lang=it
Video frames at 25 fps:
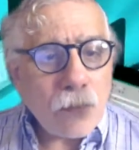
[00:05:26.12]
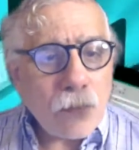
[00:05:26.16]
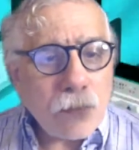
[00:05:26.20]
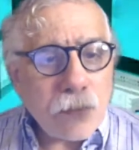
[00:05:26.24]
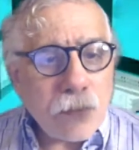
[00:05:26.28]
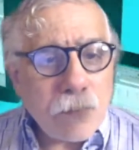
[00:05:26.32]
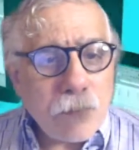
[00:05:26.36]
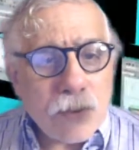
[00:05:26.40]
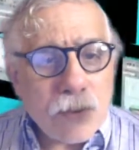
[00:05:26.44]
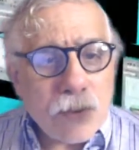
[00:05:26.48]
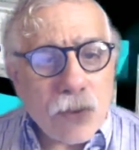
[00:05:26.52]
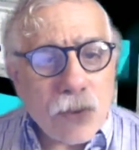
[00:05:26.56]
negli
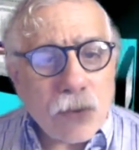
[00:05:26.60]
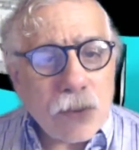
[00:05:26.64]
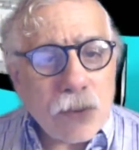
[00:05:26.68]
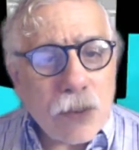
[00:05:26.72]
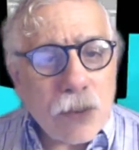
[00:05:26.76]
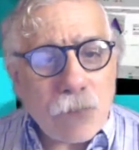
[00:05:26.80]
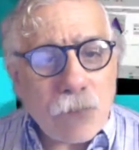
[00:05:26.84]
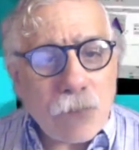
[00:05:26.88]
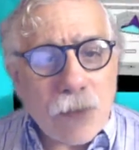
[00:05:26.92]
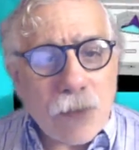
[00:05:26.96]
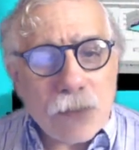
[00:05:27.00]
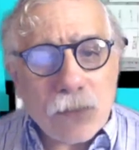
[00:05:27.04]
ultimi
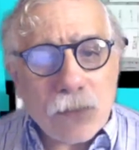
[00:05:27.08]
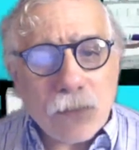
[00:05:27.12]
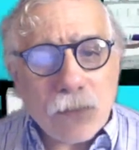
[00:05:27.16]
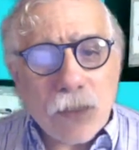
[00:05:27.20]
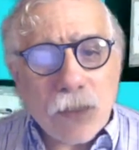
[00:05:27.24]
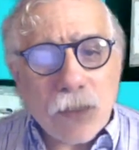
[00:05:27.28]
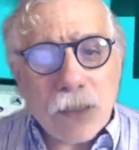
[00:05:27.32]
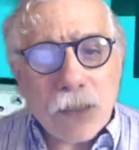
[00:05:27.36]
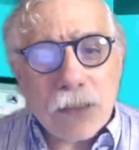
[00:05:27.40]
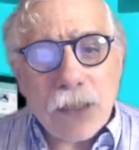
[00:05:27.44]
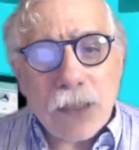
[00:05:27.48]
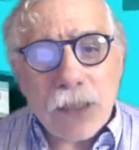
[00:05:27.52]
giorni ha
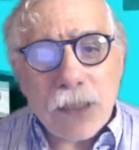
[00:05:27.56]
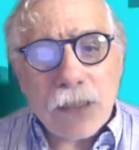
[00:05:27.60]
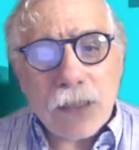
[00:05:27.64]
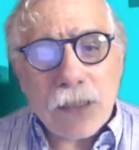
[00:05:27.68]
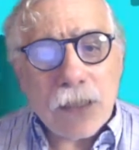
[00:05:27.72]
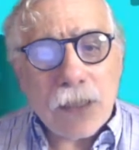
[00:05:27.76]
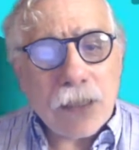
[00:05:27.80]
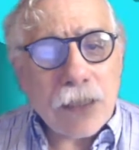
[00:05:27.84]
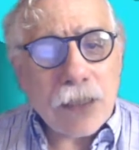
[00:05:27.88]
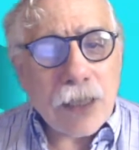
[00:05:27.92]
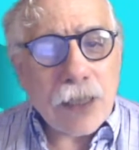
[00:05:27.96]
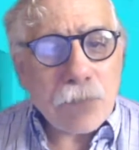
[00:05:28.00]
fatto
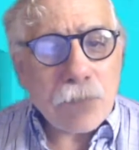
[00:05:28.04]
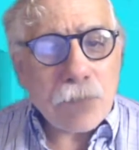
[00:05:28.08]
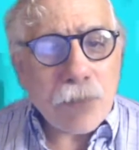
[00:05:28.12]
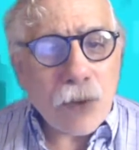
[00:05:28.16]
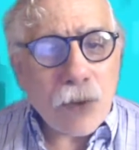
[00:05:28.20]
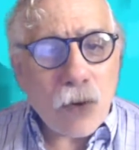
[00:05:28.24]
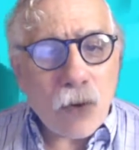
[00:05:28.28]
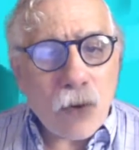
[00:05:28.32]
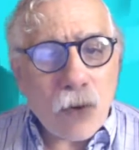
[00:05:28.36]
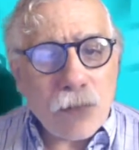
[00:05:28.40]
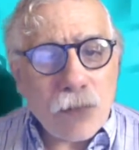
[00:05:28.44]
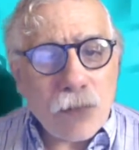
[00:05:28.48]
scattare l'allarme